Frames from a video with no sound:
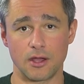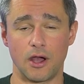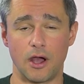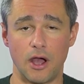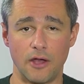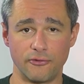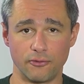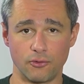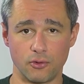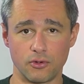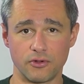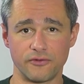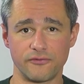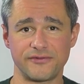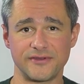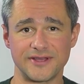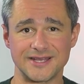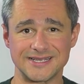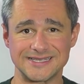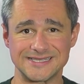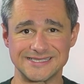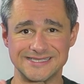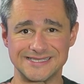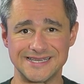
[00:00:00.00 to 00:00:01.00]
Also
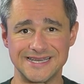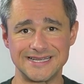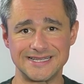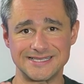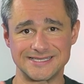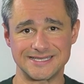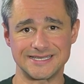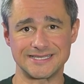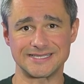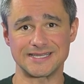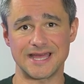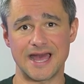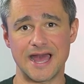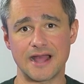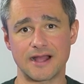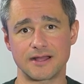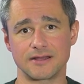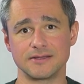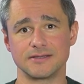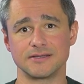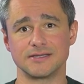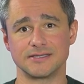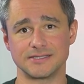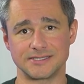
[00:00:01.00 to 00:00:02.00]
ungefähr 60
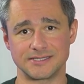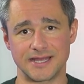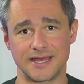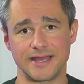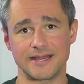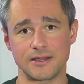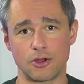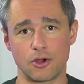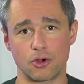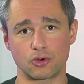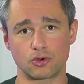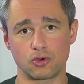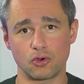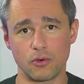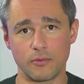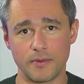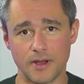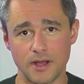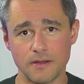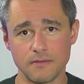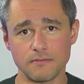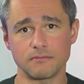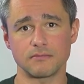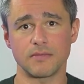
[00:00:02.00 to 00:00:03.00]
Tage seit
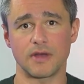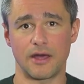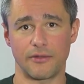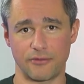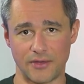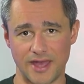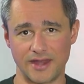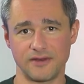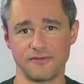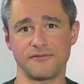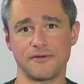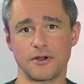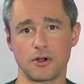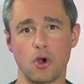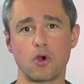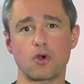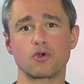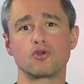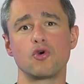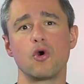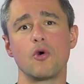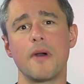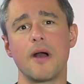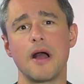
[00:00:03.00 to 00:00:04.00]
Oktober, also Anfang
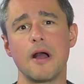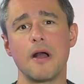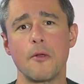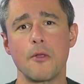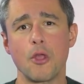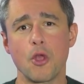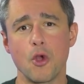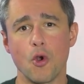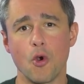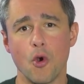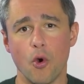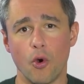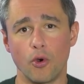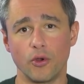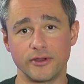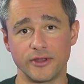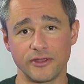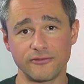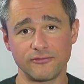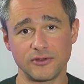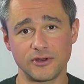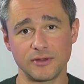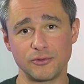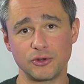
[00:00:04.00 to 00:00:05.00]
Oktober. Und
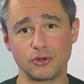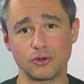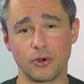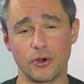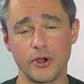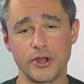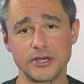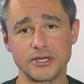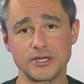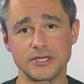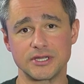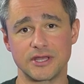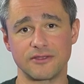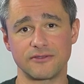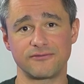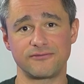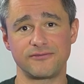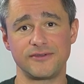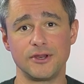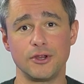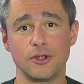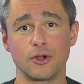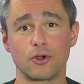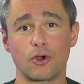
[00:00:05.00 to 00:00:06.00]
das würde bedeuten, dass
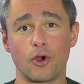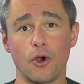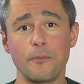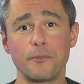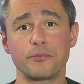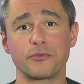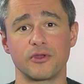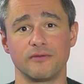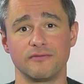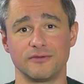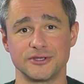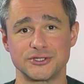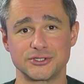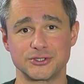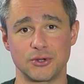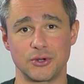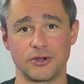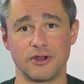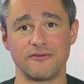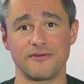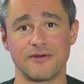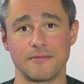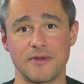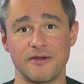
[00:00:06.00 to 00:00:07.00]
viele
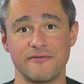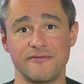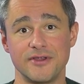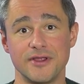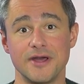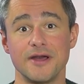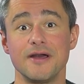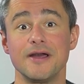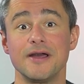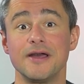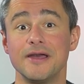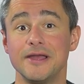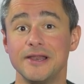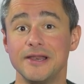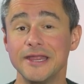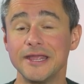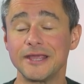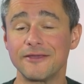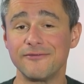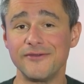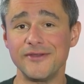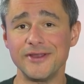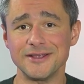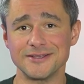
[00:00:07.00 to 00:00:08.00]
Kryptoinvestoren mal wieder
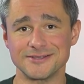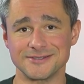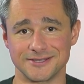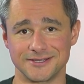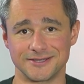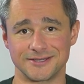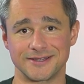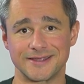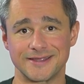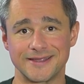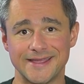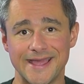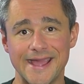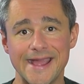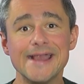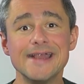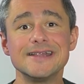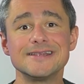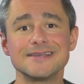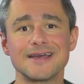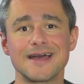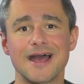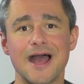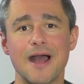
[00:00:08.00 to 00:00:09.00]
liquide sind,
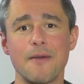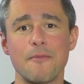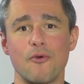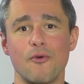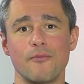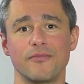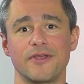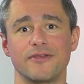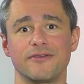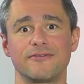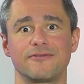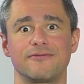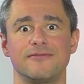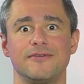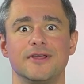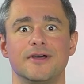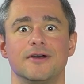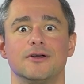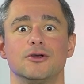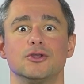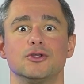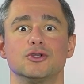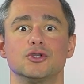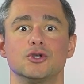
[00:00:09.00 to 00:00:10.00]
Geld haben, um das
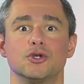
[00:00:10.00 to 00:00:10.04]
wieder